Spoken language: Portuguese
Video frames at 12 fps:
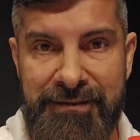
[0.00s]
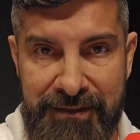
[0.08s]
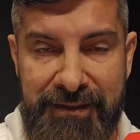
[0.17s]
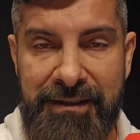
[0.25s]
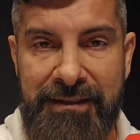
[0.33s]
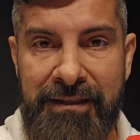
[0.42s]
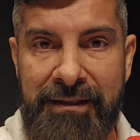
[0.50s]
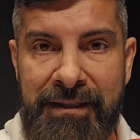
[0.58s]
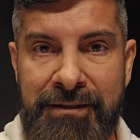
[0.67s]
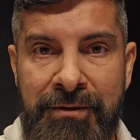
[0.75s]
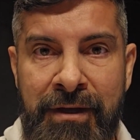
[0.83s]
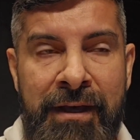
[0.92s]
Você está
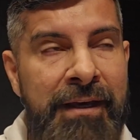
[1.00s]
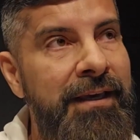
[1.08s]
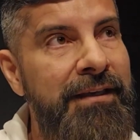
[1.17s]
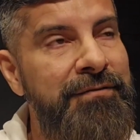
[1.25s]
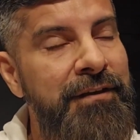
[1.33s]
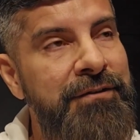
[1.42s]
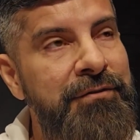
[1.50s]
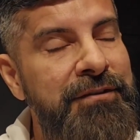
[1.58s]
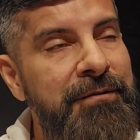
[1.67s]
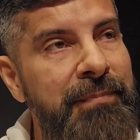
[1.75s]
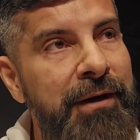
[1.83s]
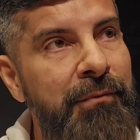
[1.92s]
entendendo? E às vezes
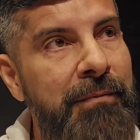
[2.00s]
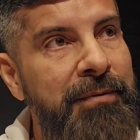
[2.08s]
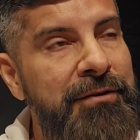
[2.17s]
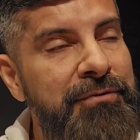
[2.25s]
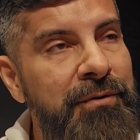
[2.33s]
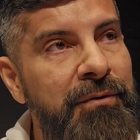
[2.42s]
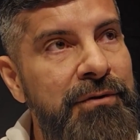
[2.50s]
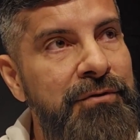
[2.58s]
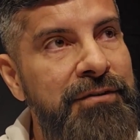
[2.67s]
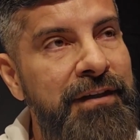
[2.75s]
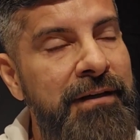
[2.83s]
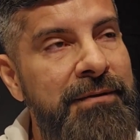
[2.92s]
você pega uma pessoa, quando
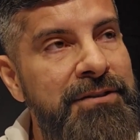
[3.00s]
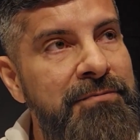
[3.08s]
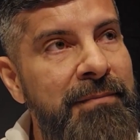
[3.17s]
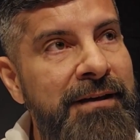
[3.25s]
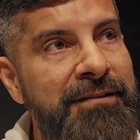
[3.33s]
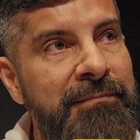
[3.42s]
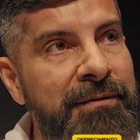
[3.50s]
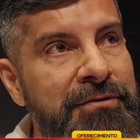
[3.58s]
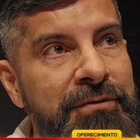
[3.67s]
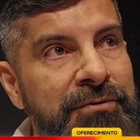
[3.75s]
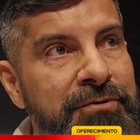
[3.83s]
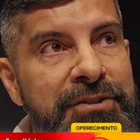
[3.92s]
você ama demais e a
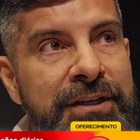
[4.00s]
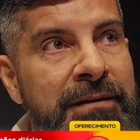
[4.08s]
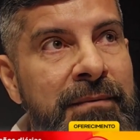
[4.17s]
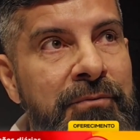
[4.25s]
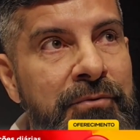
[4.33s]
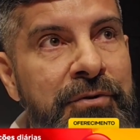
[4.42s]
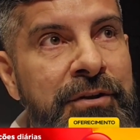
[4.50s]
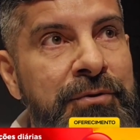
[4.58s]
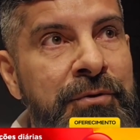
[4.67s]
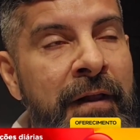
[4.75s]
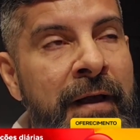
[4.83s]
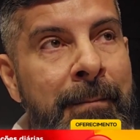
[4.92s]
pessoa não te ama muito,